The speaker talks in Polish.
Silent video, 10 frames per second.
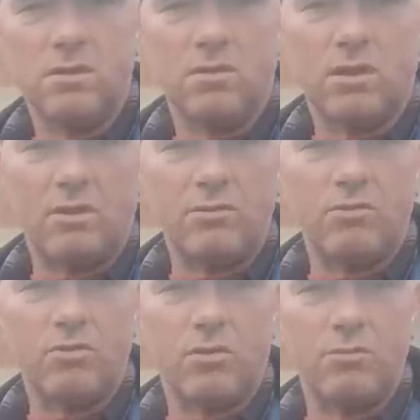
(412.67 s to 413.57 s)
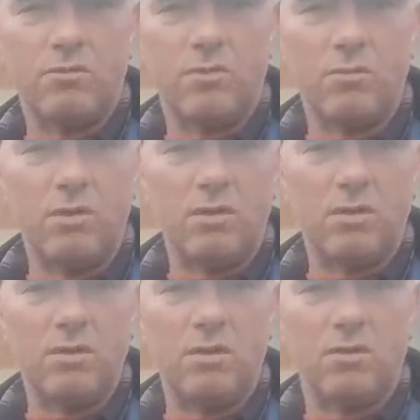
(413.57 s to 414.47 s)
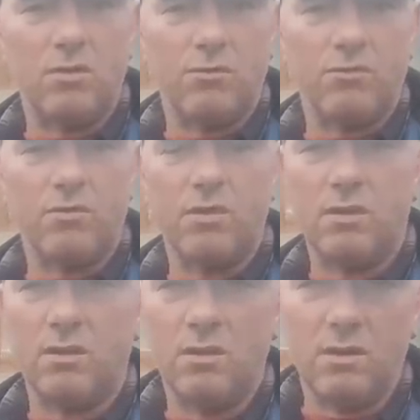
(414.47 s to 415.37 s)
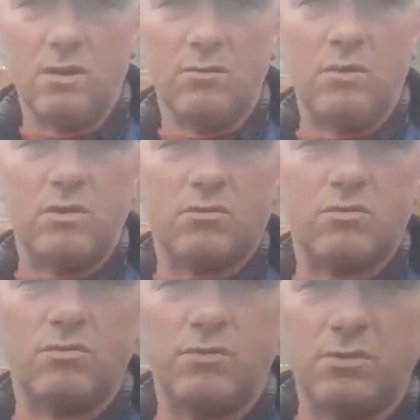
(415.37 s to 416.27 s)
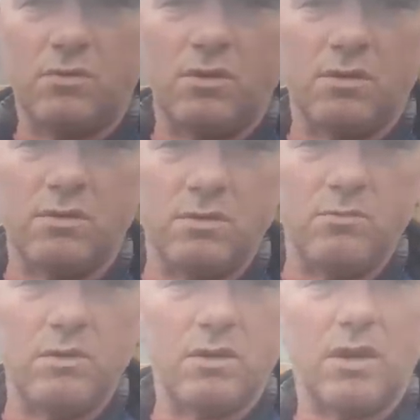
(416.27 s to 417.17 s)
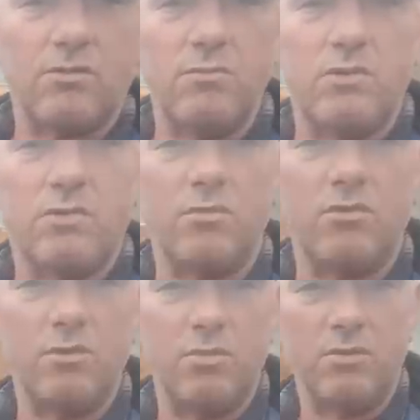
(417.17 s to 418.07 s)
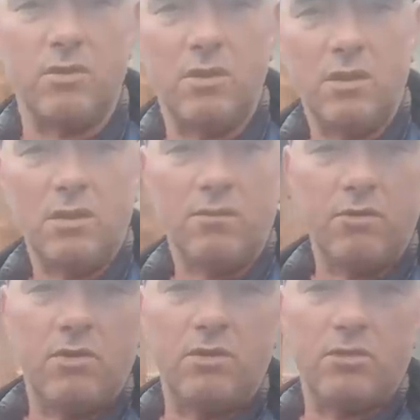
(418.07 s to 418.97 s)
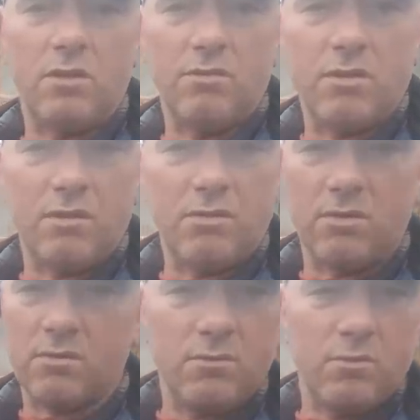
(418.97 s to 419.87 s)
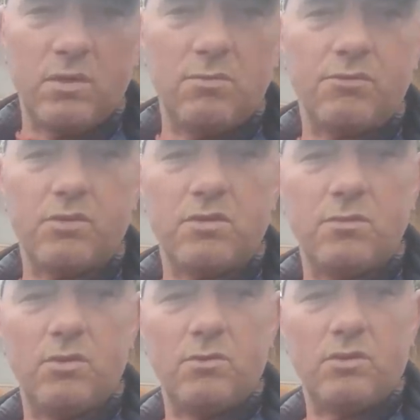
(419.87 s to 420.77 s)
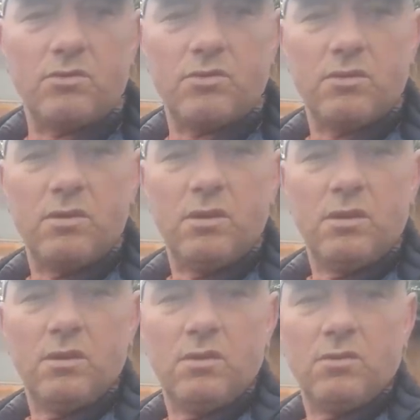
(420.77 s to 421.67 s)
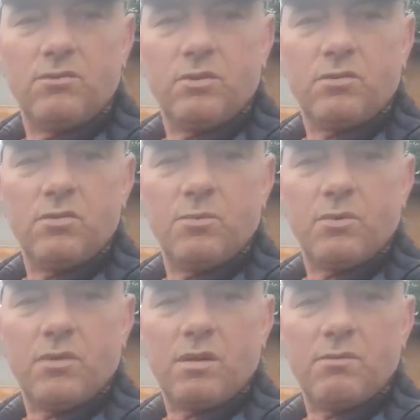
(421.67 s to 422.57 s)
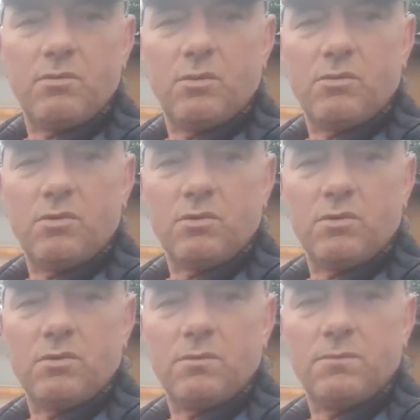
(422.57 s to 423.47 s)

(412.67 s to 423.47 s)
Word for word: No każdy musi robić, wiadomo, ile, ile hodowców, tyle mistrzów, no ale im, każdy mistrzem też nie będzie. Widzieliście na wystawie, nie wszyscy byli mistrzami. No, dziękuję, pozdrawiam, dobry lot.